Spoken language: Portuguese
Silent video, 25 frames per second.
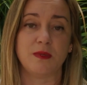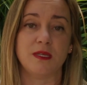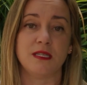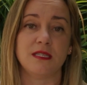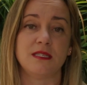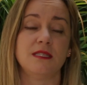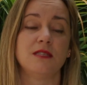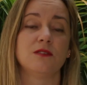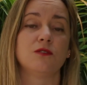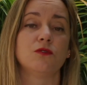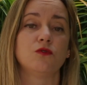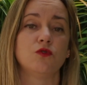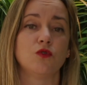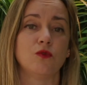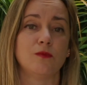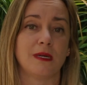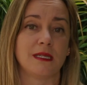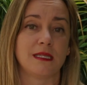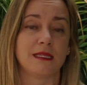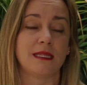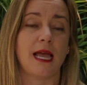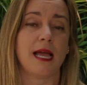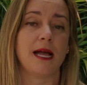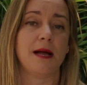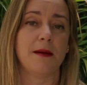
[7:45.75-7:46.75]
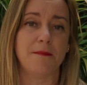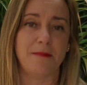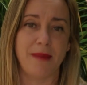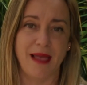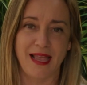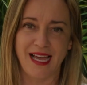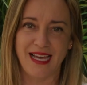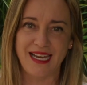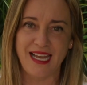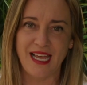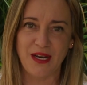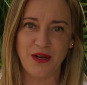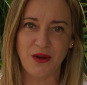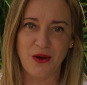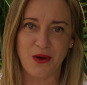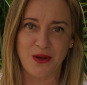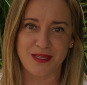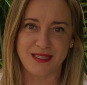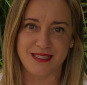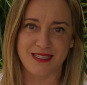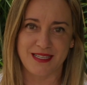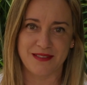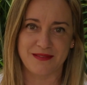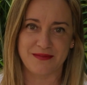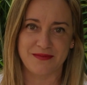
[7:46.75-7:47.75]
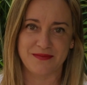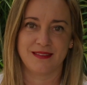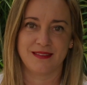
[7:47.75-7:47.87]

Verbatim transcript: precisam de uma terra bem arenosa.